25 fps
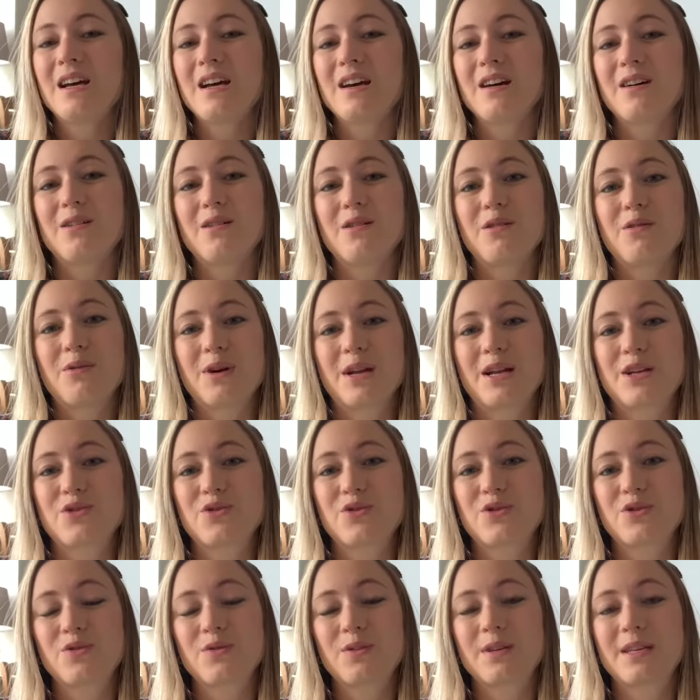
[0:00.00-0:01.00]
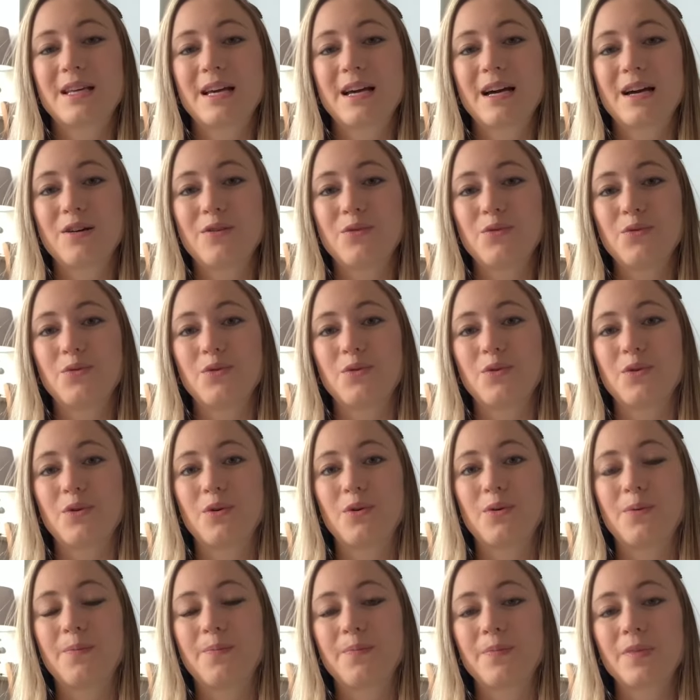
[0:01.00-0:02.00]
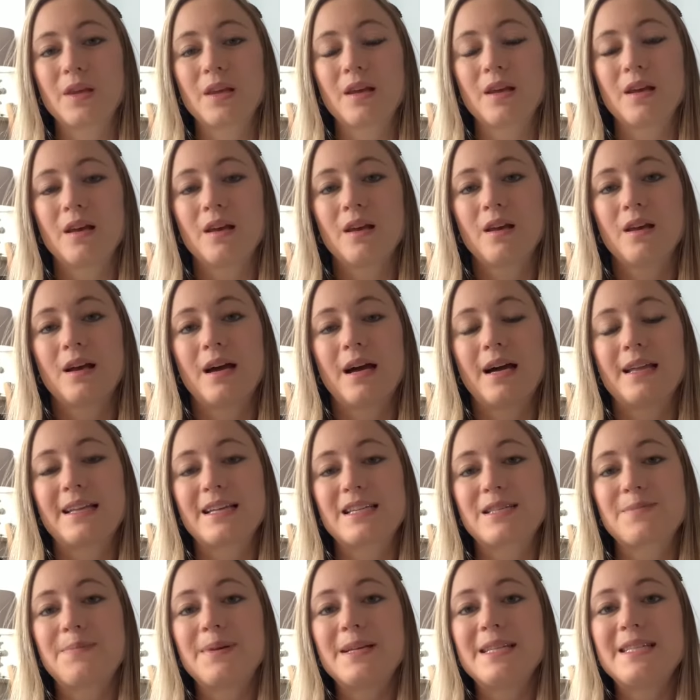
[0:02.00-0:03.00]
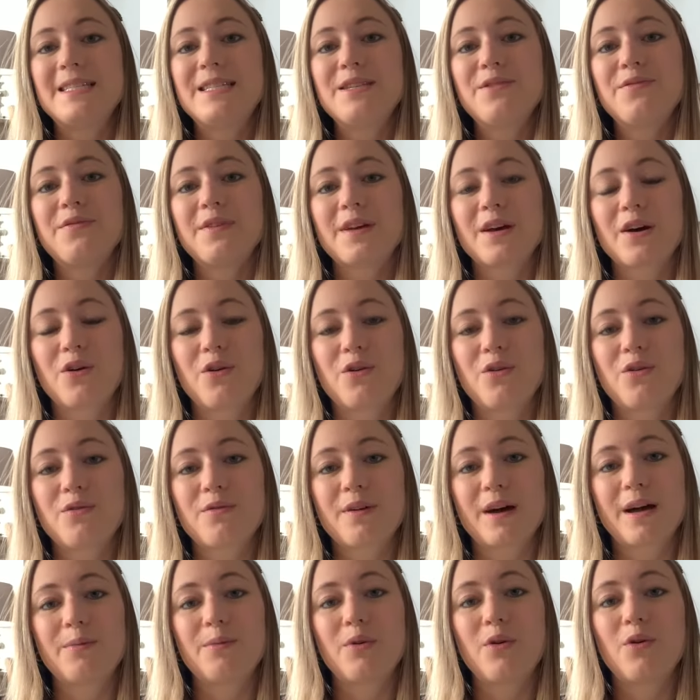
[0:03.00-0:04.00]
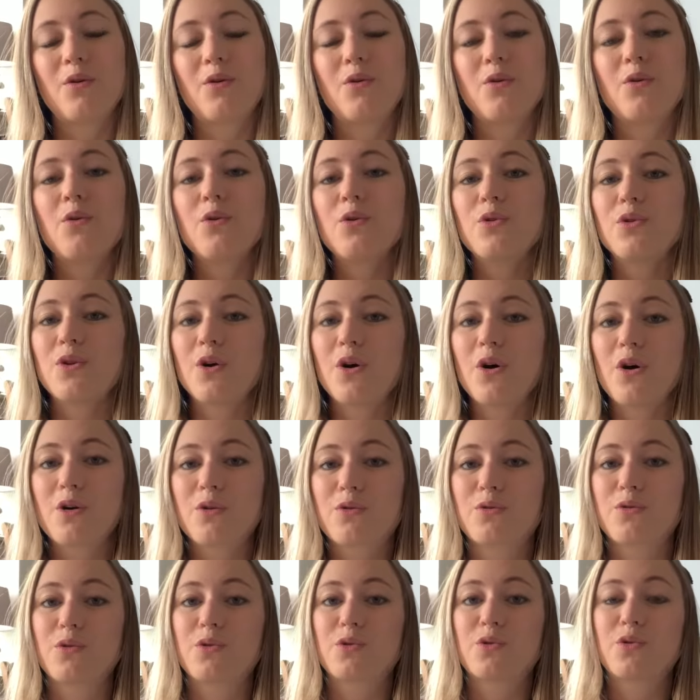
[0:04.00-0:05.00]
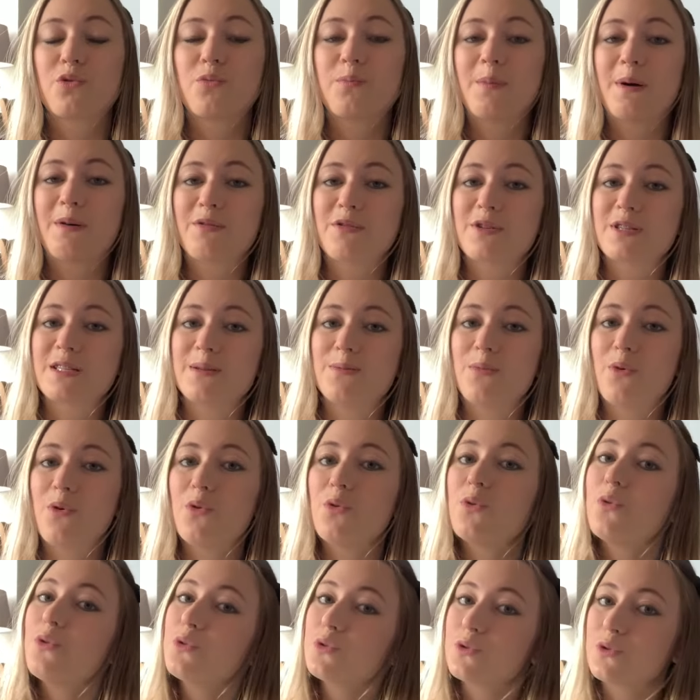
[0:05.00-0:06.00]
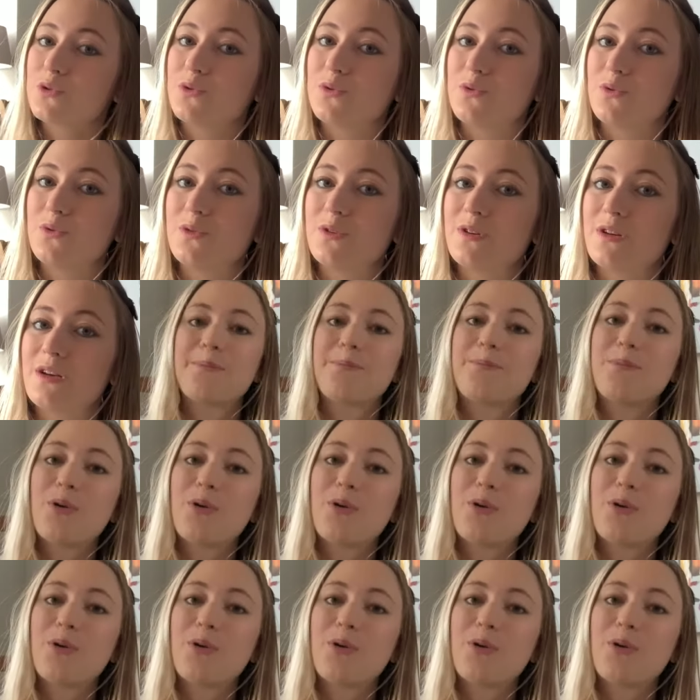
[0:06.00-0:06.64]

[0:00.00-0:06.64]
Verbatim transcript: Euh, voilà, je sens qu'il y a une, euh, un aspect différent vraiment au nord qu'on ne retrouve pas forcément au sud.